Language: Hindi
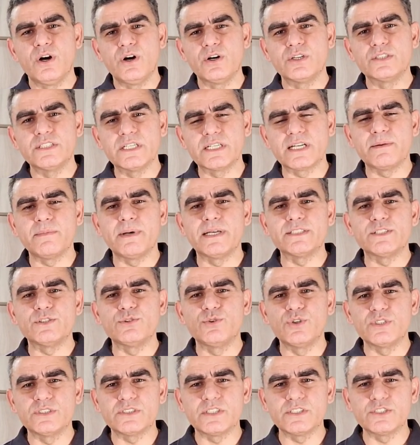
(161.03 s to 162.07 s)
और जटामासी
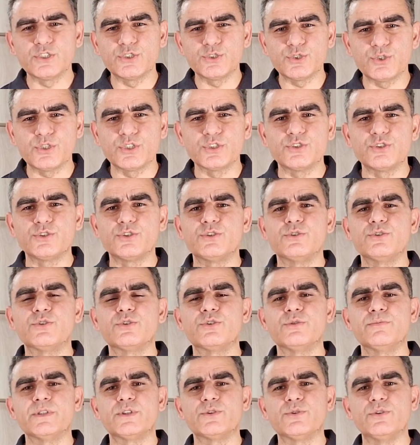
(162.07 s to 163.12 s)
को अच्छे से छोटे छोटे
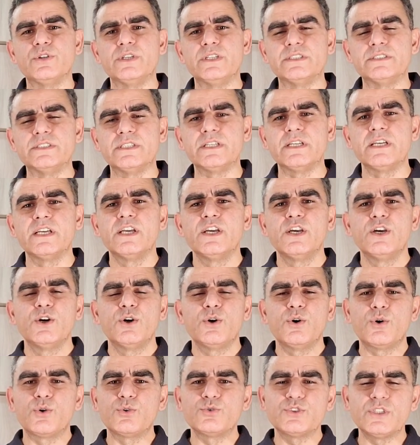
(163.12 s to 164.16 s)
टुकड़ों में तोड़ लीजिए
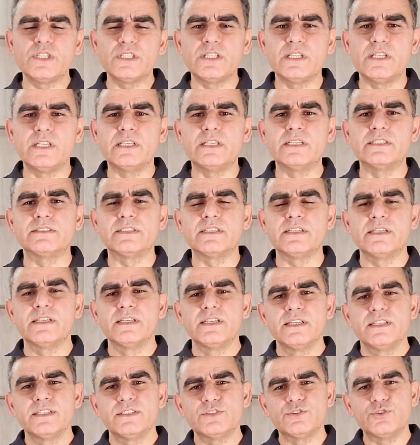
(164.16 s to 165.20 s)
और उसी तरीके से
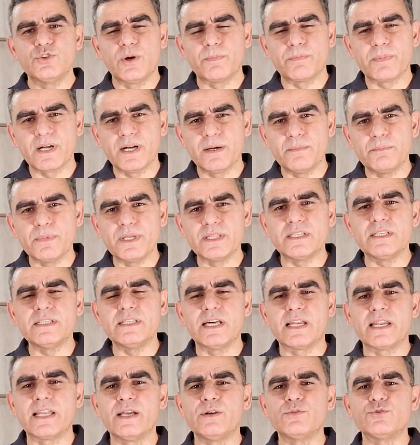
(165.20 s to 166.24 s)
जो आपका मेथी
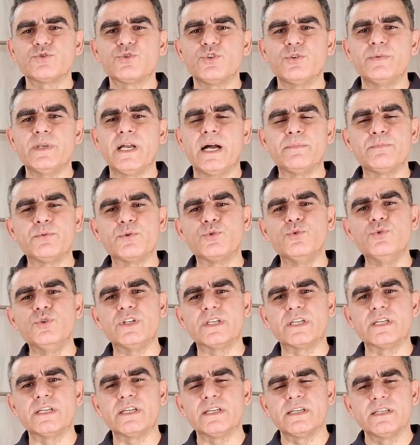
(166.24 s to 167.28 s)
दाना है उसको भी आप
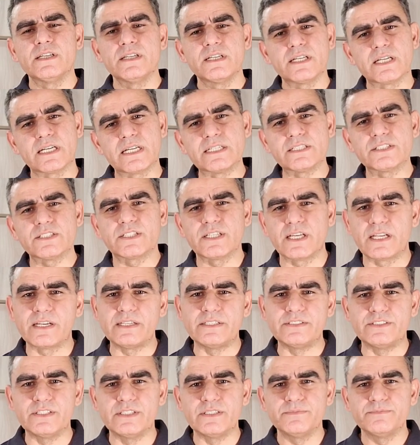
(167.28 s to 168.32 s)
कूट के क्रश कर
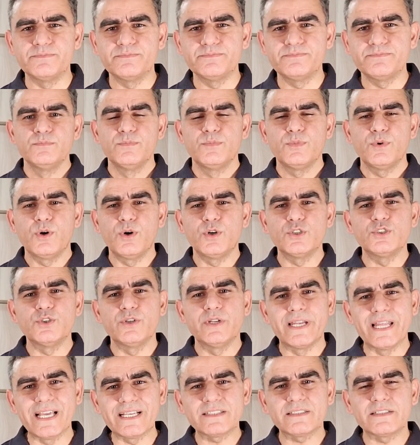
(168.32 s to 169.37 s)
लीजिए और जो
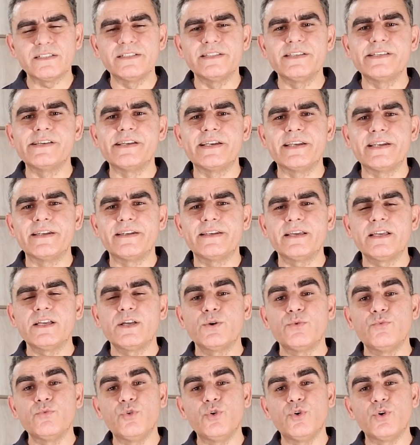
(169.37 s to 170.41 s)
नेक्स्ट इंग्रेडिएंट है
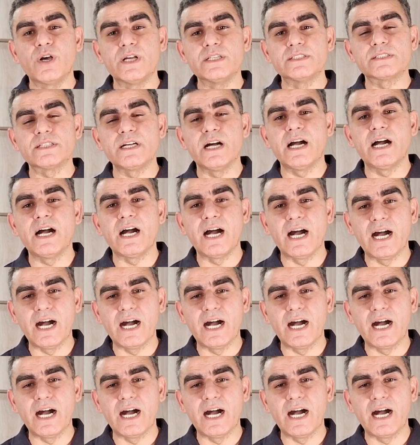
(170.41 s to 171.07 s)
वो होगा इसका